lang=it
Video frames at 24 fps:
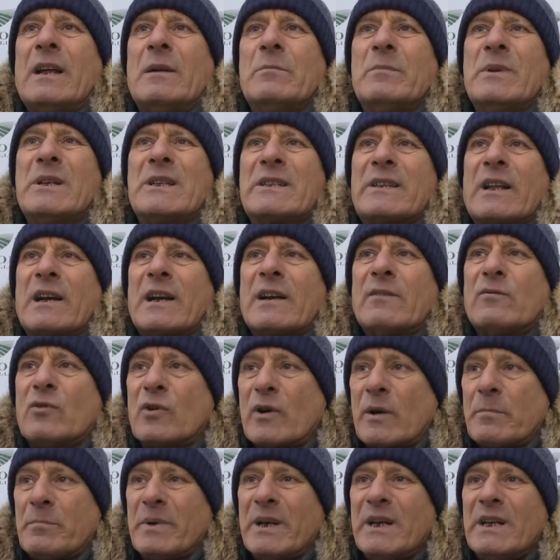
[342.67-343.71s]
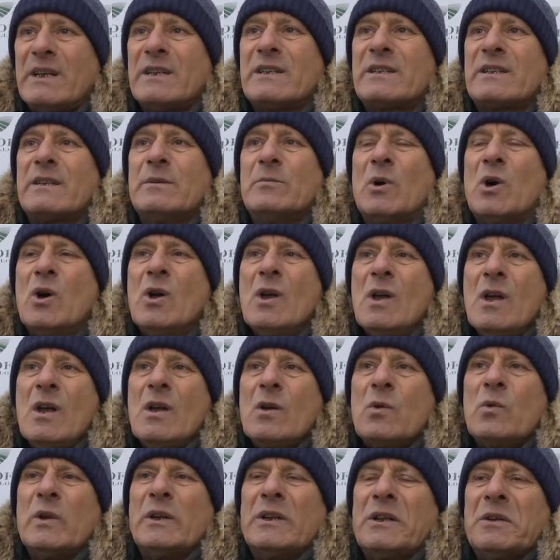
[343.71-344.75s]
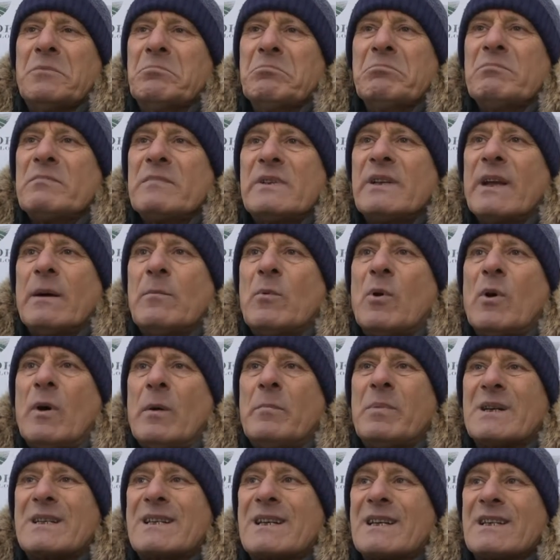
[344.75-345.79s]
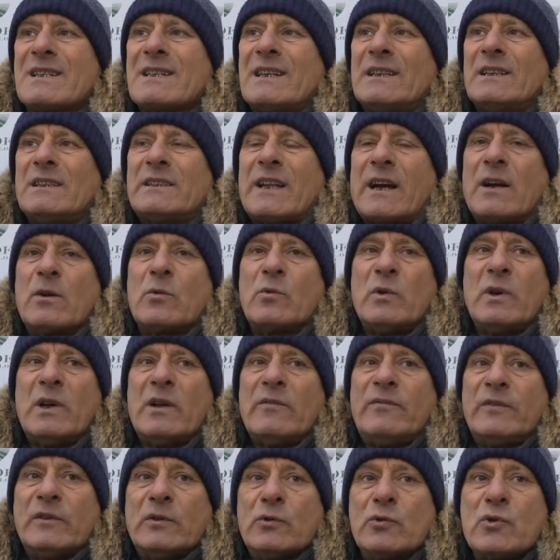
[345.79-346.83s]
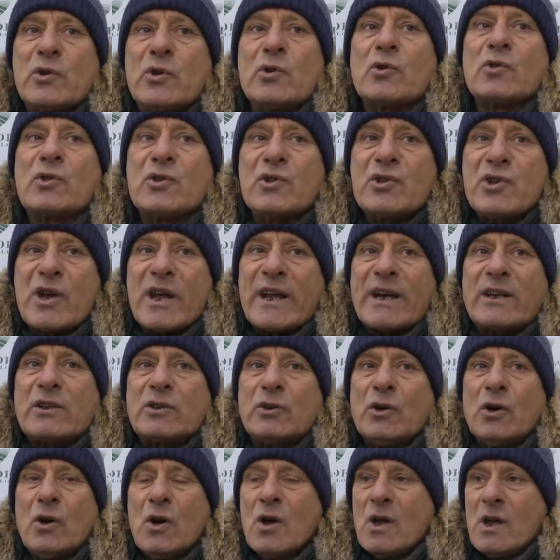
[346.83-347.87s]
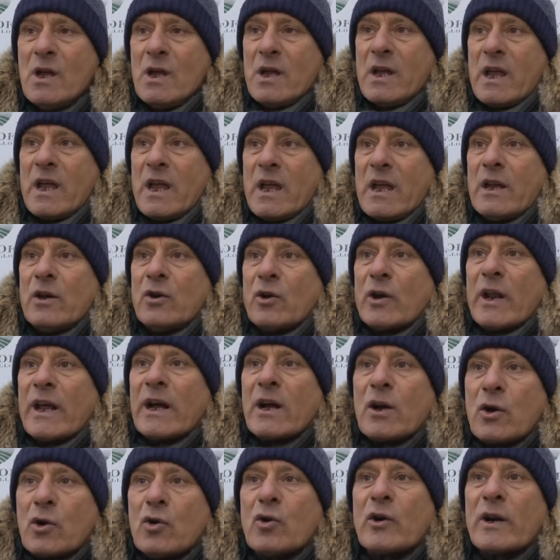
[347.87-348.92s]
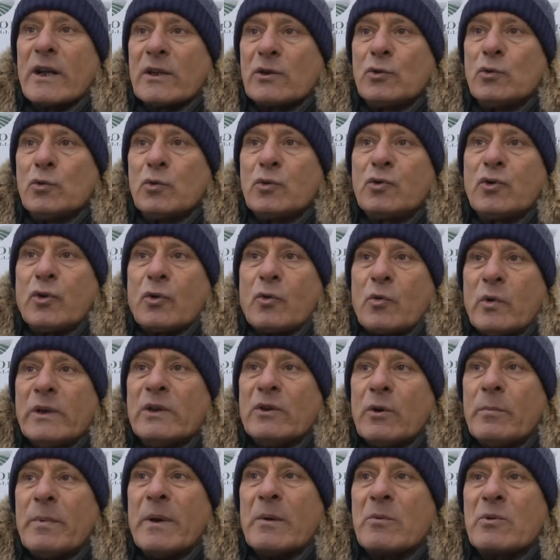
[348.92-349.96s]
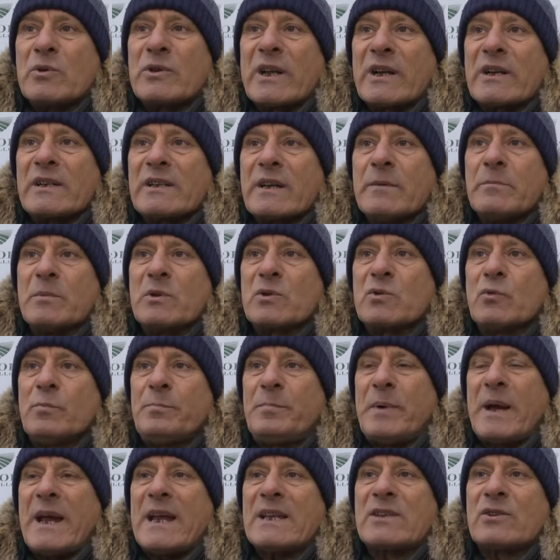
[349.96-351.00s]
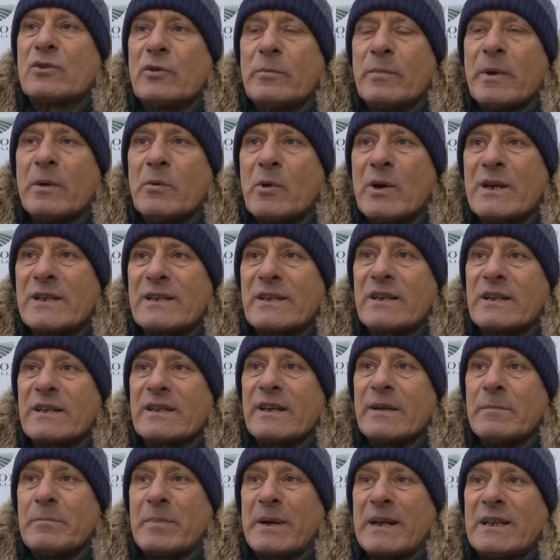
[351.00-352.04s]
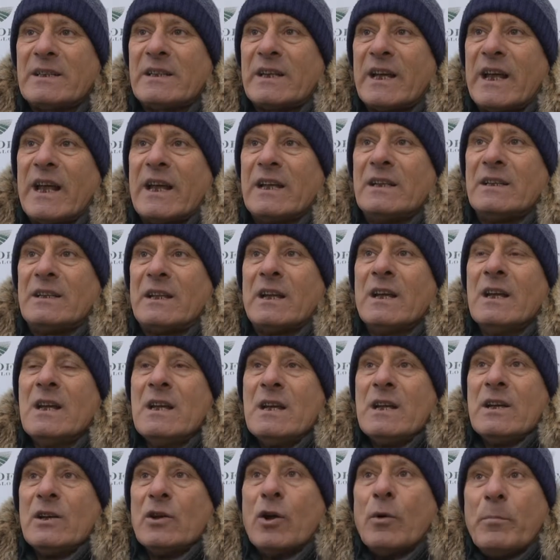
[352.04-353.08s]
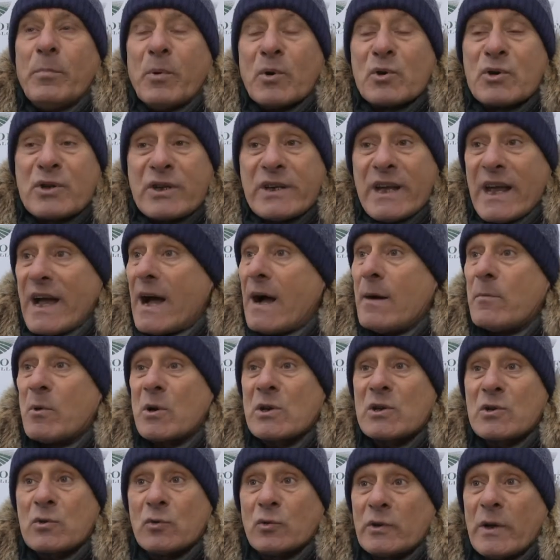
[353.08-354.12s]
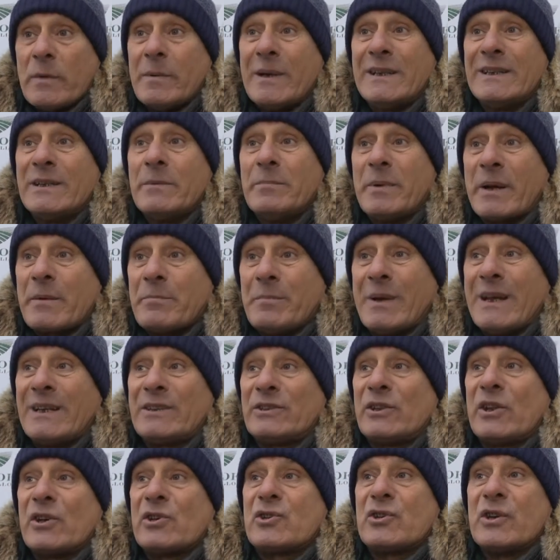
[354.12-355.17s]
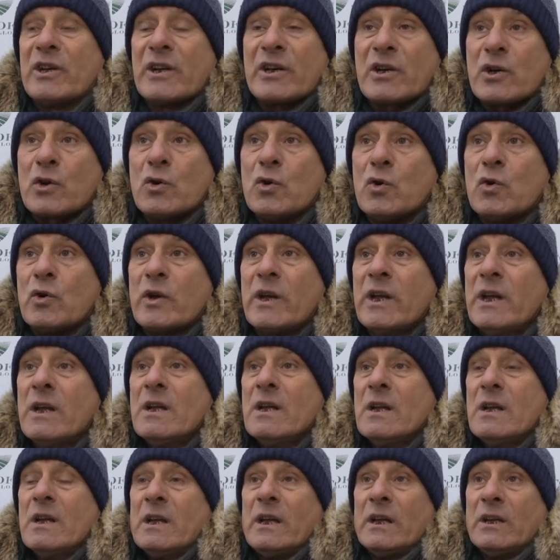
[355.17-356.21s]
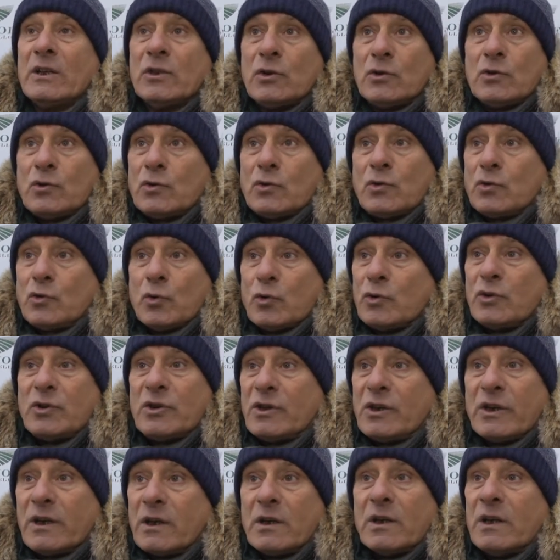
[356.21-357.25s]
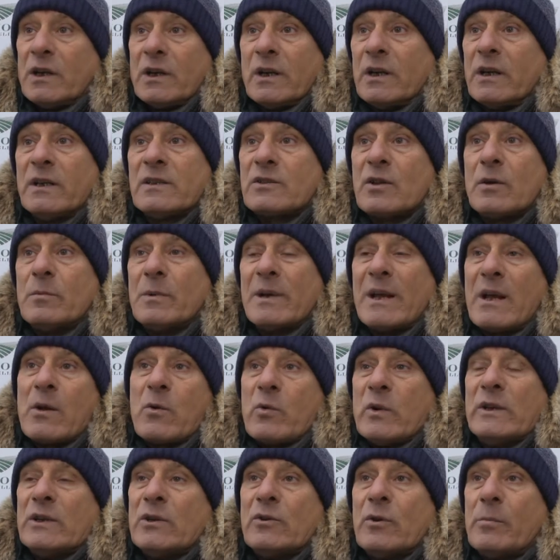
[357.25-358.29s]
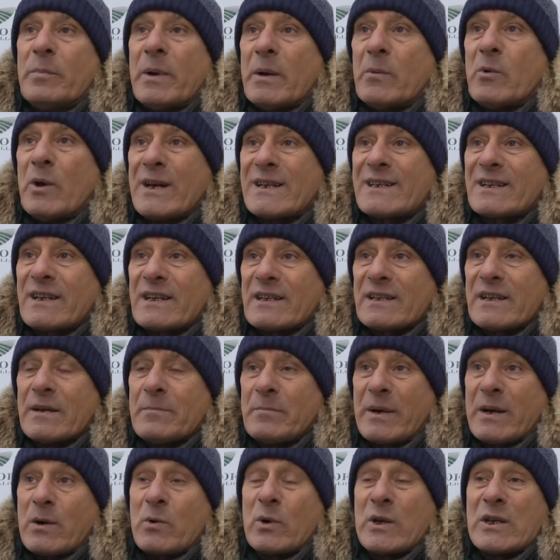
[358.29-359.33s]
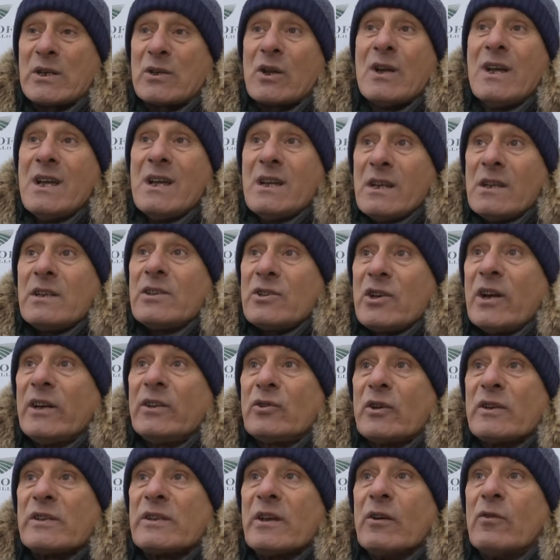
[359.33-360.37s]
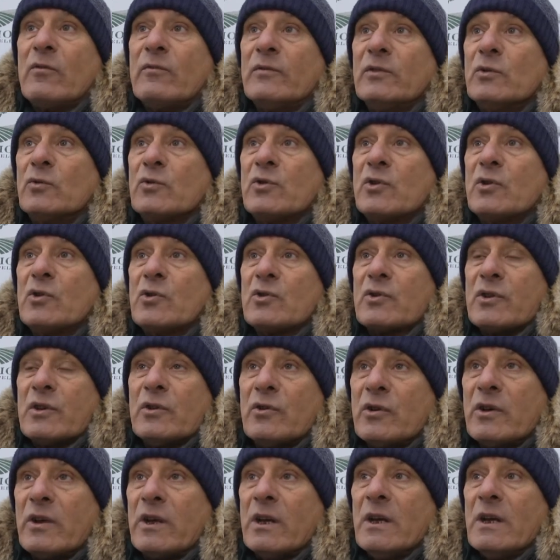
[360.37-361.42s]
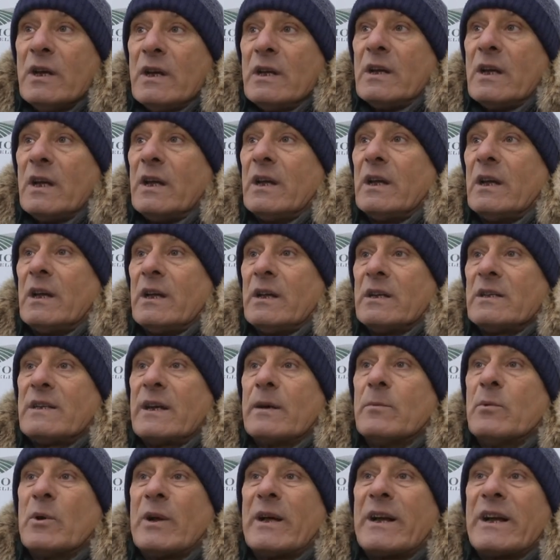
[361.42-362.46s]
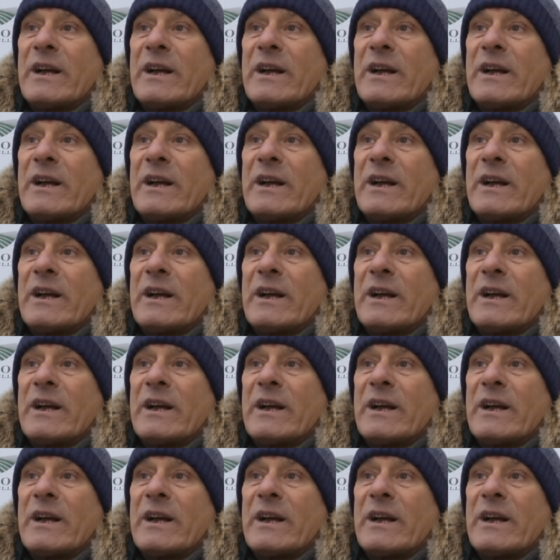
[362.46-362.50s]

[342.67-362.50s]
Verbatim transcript: il mister lavora benissimo, quindi siamo abbastanza tranquilli e fiduciosi, certo, eh, non è ancora tutto, quindi dobbiamo stare sempre sul pezzo, dobbiamo essere sempre attenti, non possiamo assolutamente permetterci errori. In, tutti, eh, insomma, eh, quindi dobbiamo essere sempre questo. Certo che siamo fiduciosi, noi eh, siamo una